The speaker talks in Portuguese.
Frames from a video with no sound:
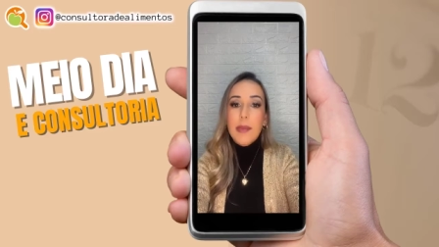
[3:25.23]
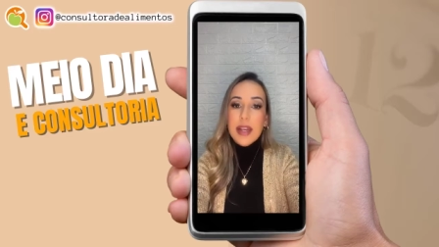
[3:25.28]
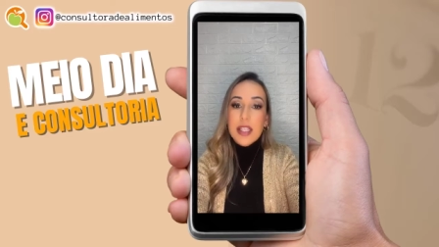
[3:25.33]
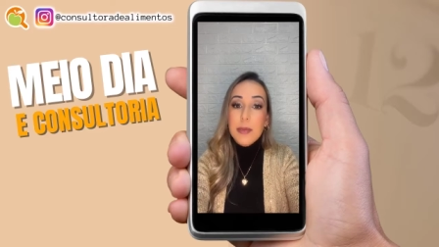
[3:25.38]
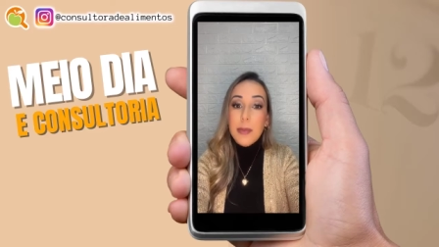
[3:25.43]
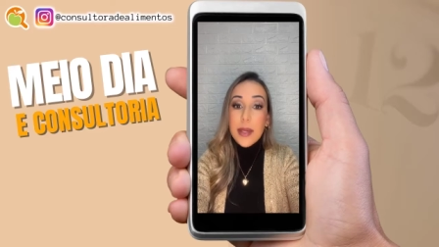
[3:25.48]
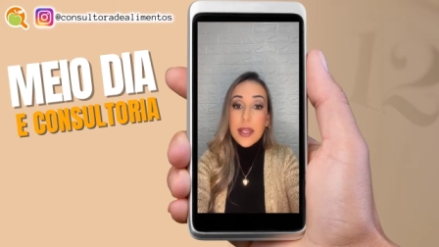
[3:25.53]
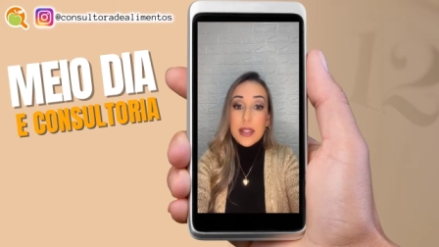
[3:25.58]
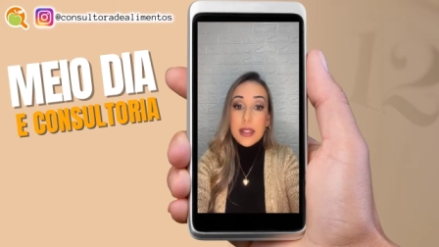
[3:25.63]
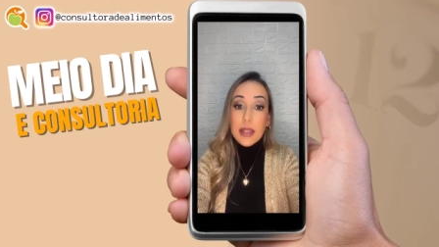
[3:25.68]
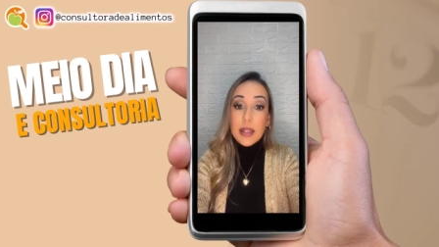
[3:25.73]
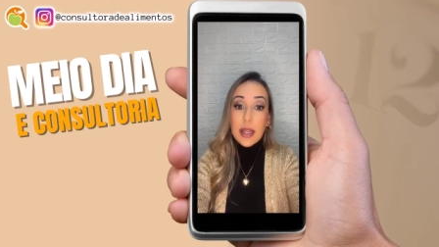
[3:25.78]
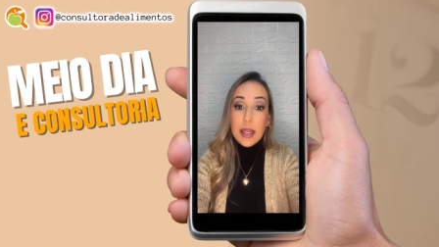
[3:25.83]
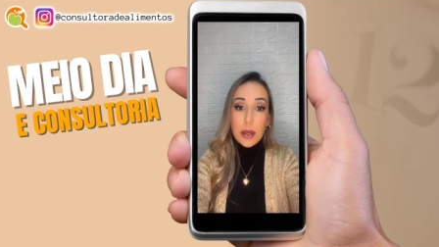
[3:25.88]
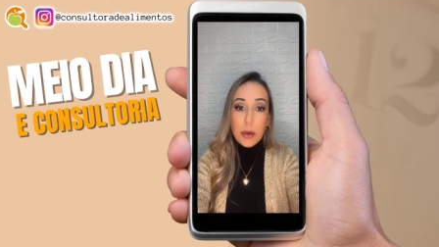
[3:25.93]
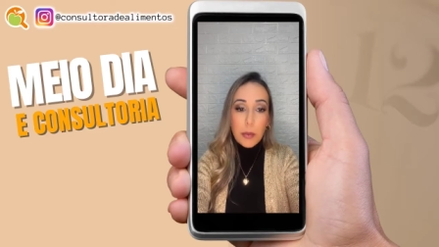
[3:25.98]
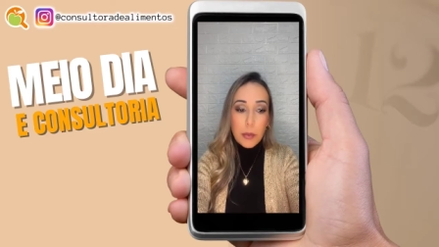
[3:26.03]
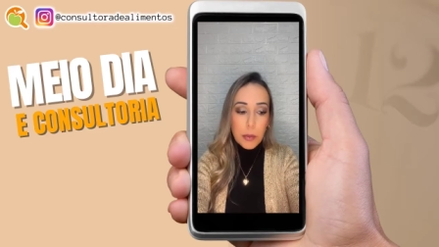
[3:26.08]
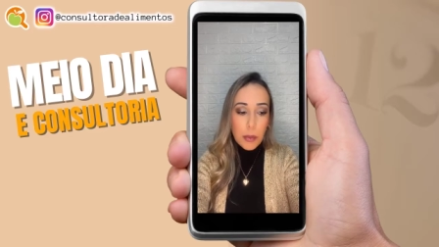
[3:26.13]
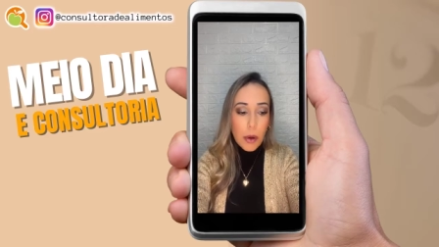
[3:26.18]
mas pensando
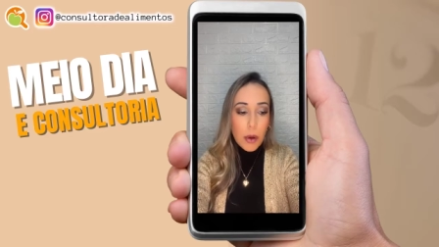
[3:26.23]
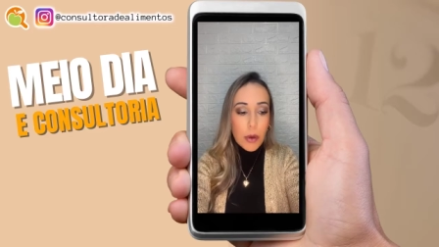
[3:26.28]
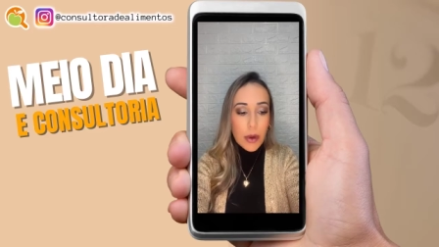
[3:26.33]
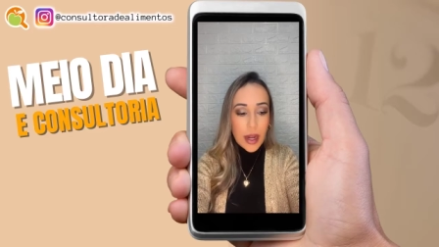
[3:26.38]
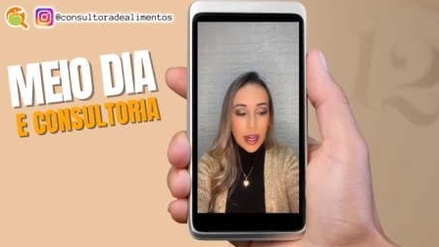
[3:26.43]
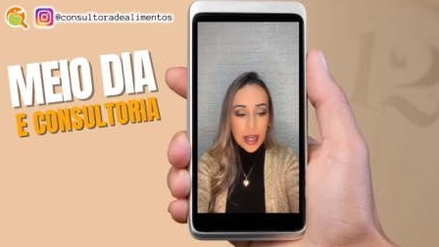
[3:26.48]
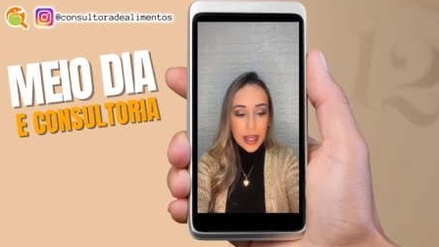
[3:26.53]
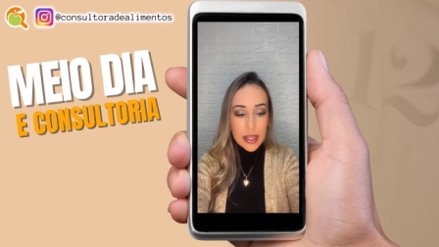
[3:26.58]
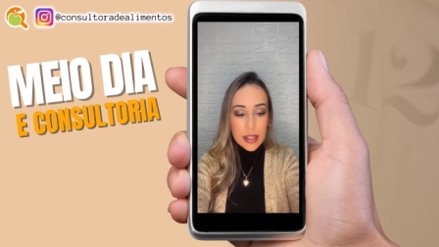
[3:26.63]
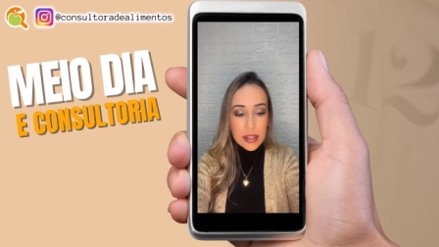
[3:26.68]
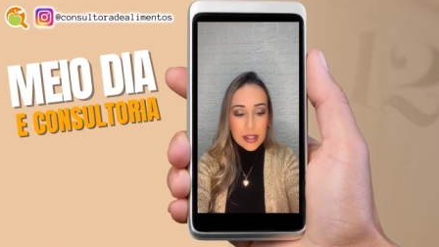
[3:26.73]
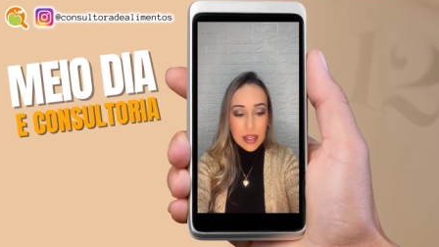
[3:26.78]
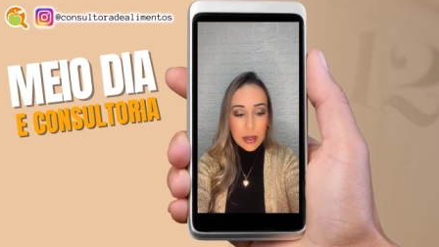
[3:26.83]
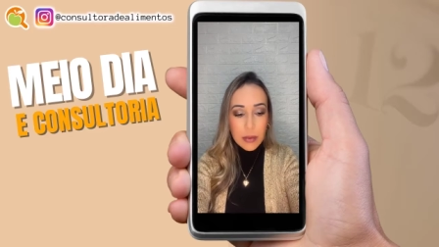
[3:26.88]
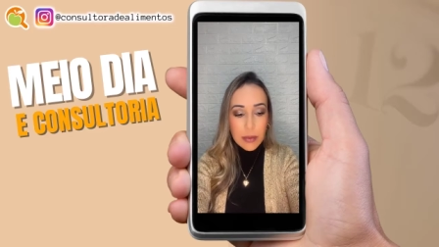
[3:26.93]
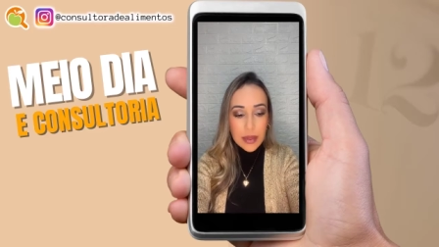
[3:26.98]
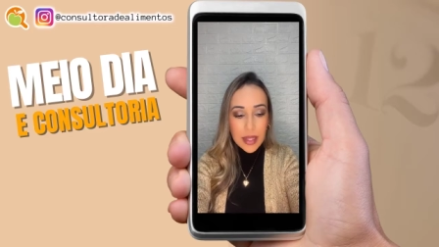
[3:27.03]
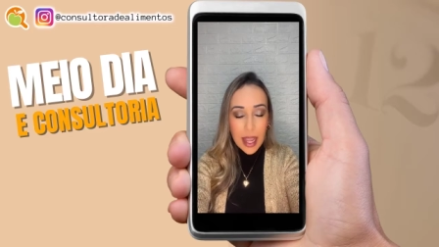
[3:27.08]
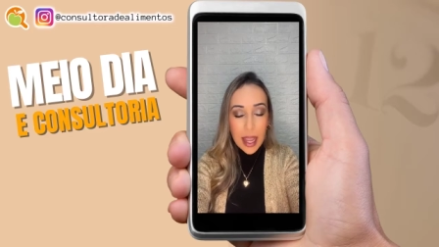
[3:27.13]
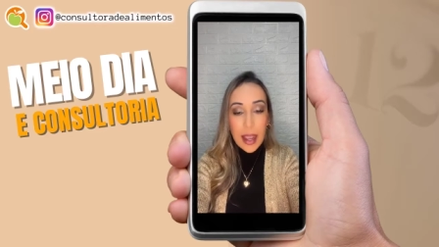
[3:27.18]
aqui um pouco na
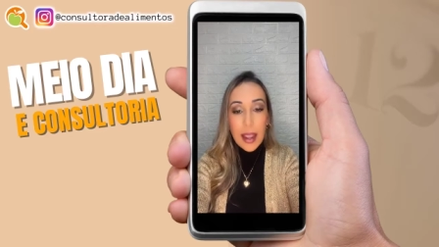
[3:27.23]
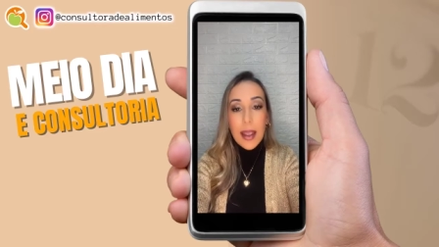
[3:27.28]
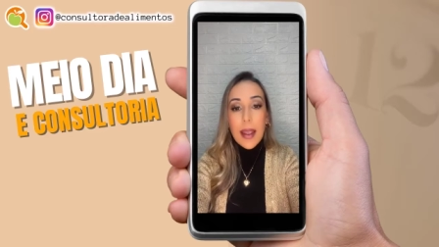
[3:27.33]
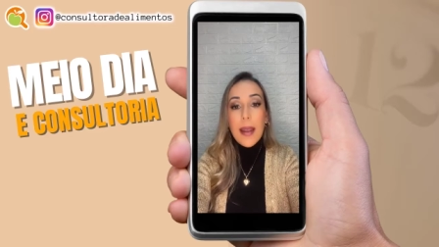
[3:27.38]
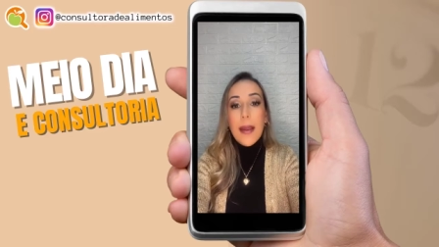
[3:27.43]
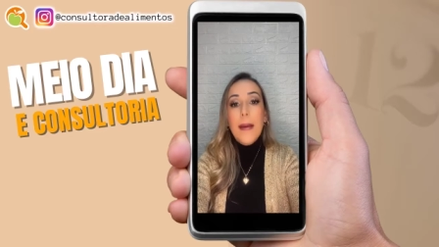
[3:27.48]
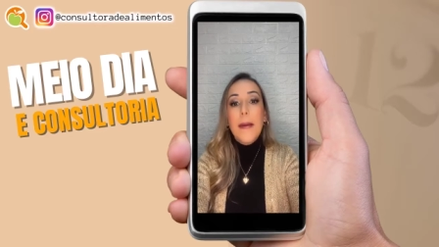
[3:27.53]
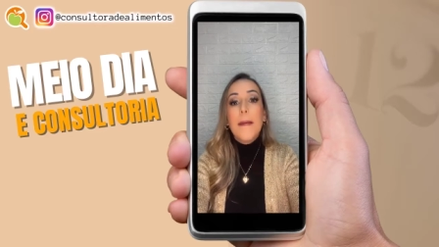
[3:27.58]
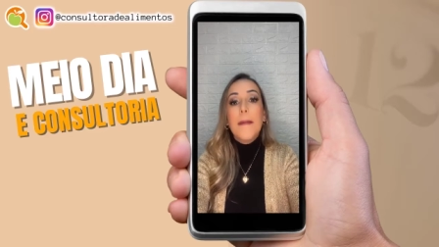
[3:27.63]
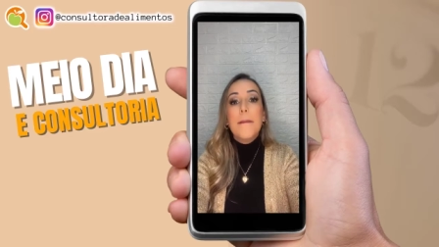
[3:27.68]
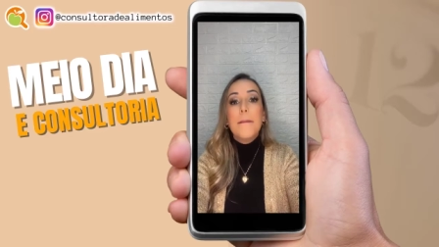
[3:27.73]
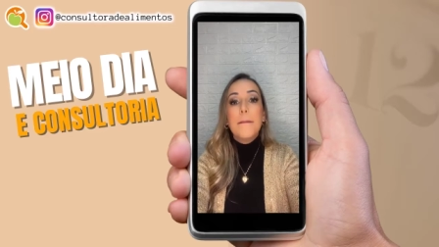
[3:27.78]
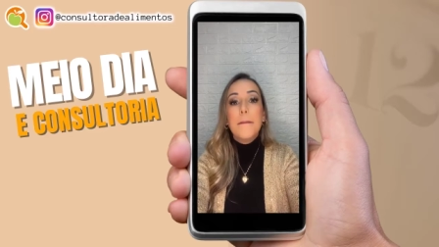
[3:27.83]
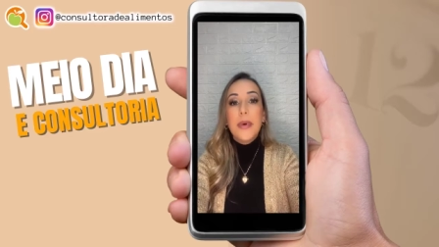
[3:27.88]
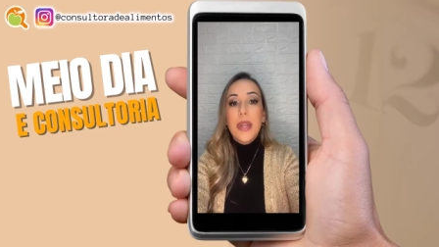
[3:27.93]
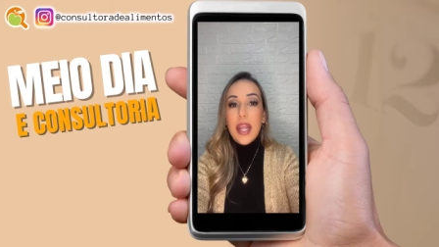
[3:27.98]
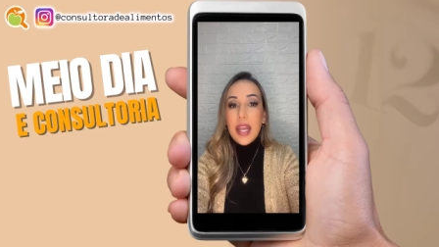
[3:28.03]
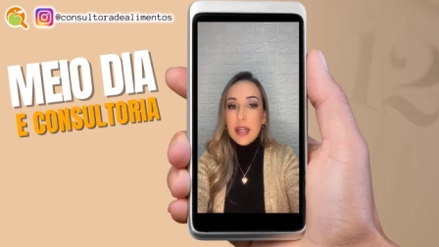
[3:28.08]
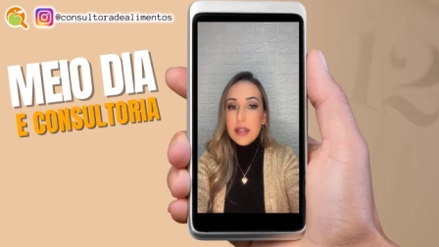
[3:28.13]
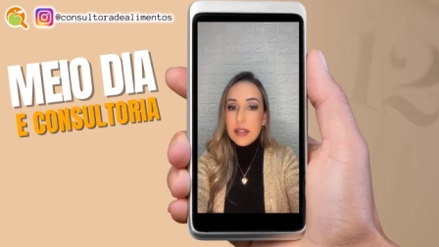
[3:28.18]
questão de
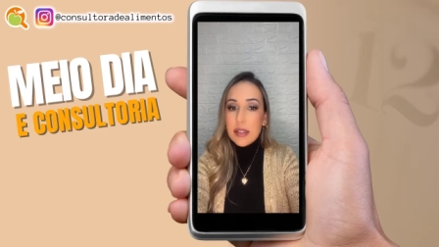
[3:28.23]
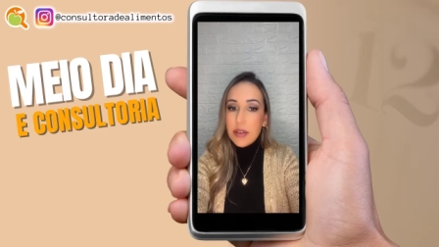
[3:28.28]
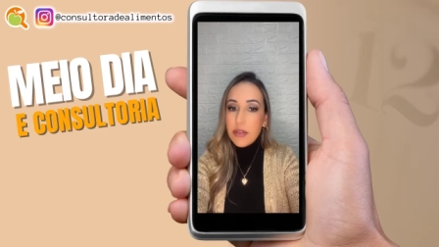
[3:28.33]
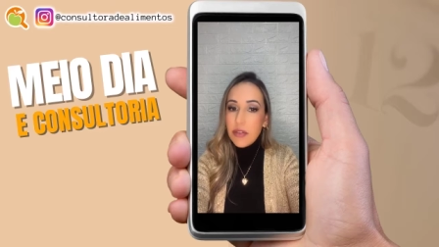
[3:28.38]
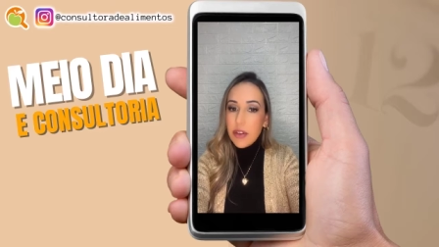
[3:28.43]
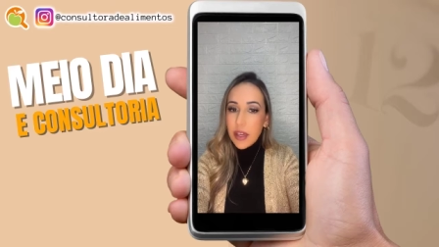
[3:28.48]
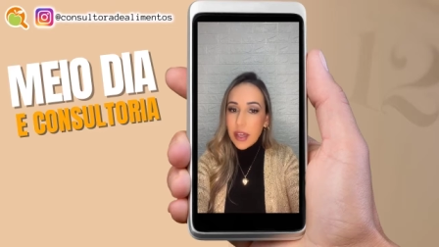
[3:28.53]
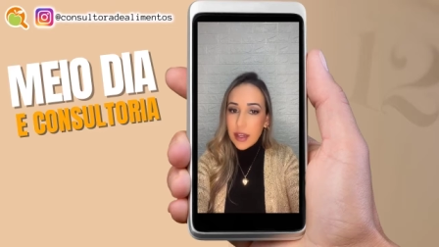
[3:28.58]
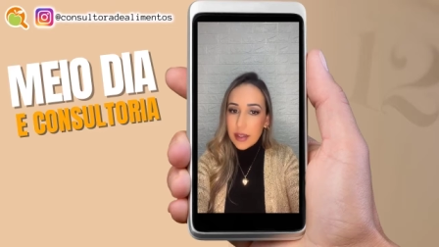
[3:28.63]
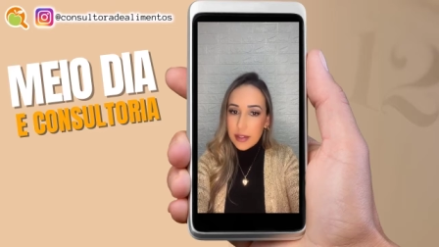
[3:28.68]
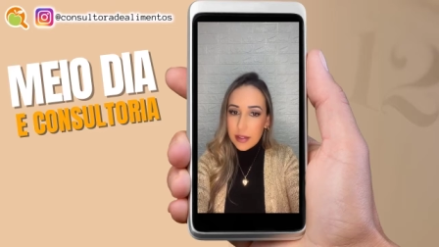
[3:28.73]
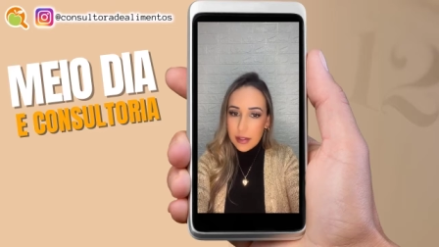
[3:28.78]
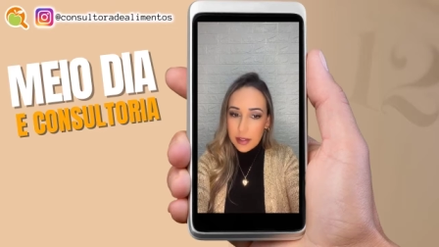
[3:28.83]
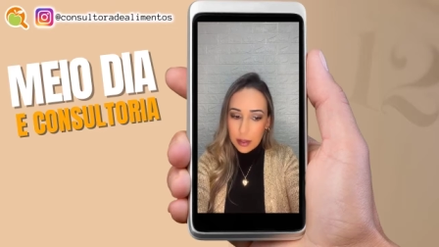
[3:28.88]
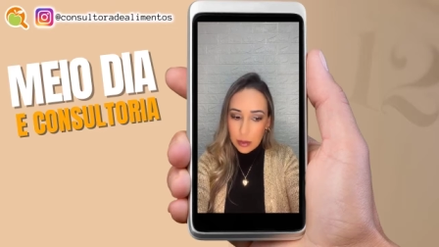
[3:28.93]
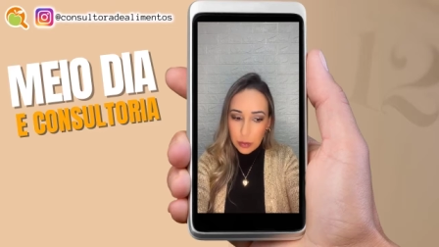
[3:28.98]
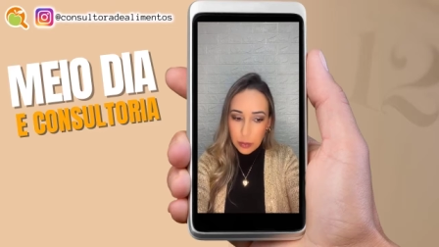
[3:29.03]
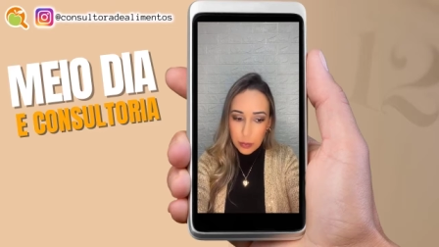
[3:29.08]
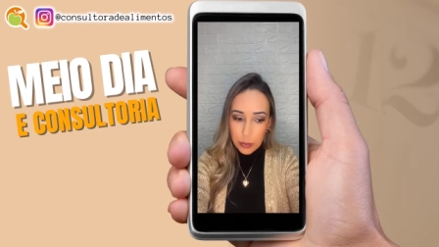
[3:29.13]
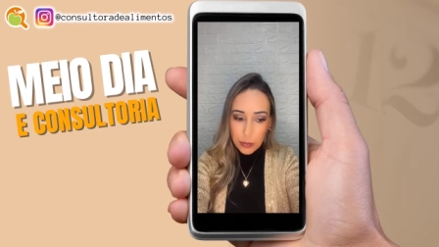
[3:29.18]

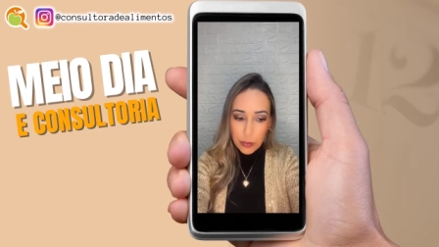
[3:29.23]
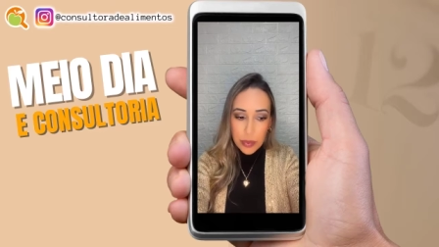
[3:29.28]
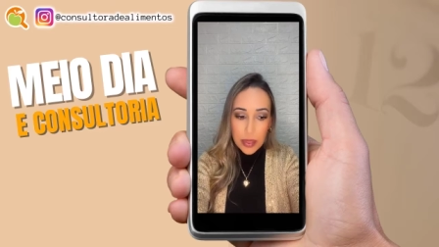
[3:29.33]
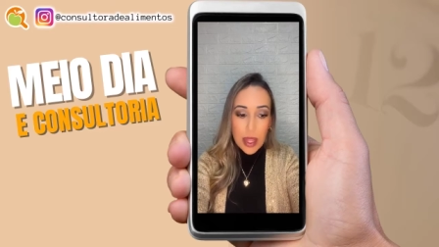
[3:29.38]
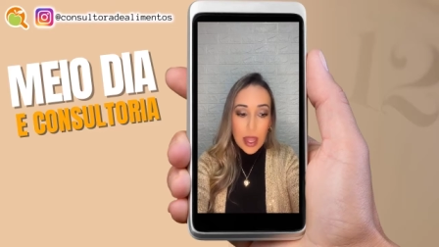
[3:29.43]
precificação.